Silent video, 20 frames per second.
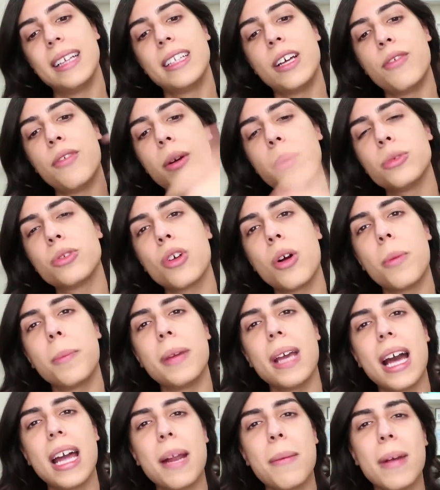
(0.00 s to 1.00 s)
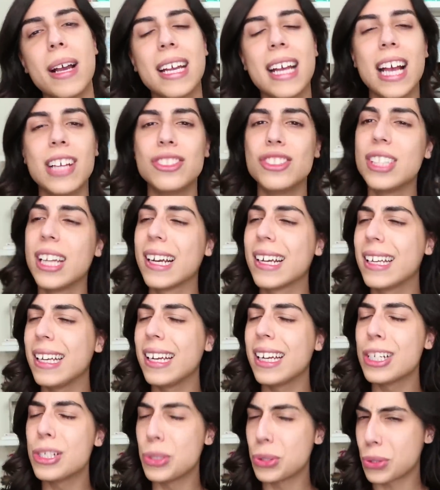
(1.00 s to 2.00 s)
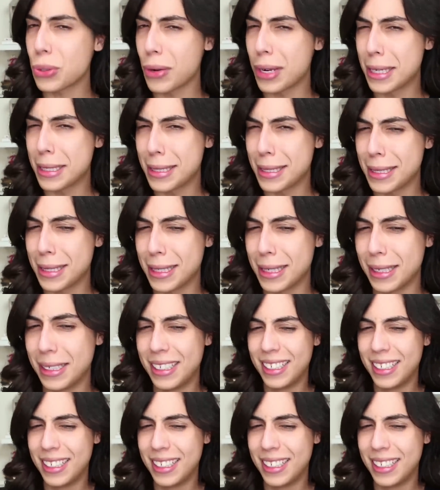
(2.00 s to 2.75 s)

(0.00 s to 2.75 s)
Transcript: Então vamos copiar a maquiagem da gringa desconhecida.